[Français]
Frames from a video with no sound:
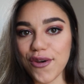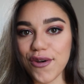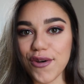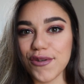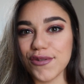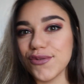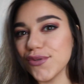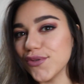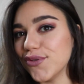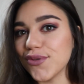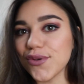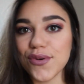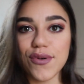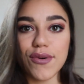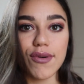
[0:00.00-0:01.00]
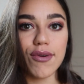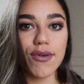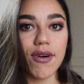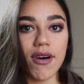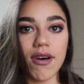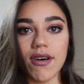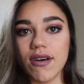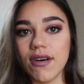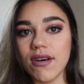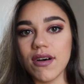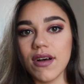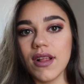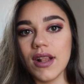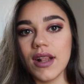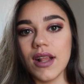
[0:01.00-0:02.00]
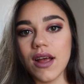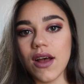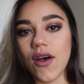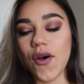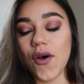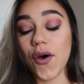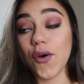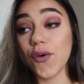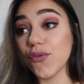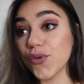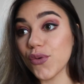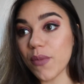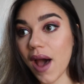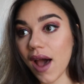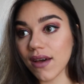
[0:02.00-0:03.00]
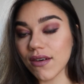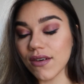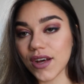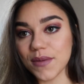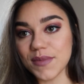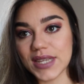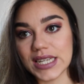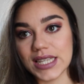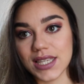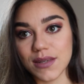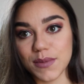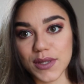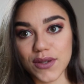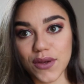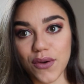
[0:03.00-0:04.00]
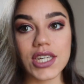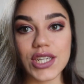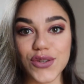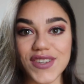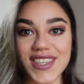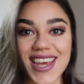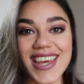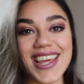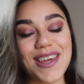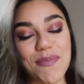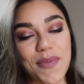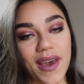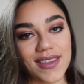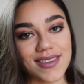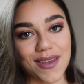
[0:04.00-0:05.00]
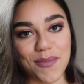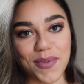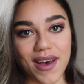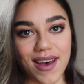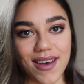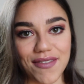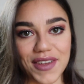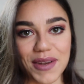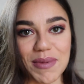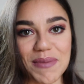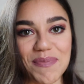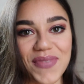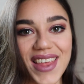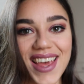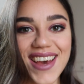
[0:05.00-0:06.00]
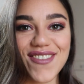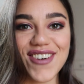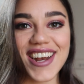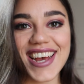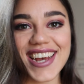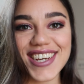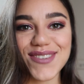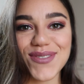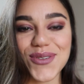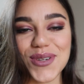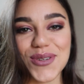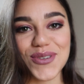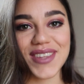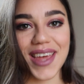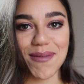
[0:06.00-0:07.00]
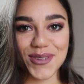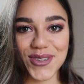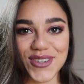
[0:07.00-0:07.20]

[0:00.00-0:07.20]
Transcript: euh, tutos, euh, revues de marques comme celle-ci parce que j'ai trouvé ça hyper sympa à filmer. Voilà, je vous souhaite une très bonne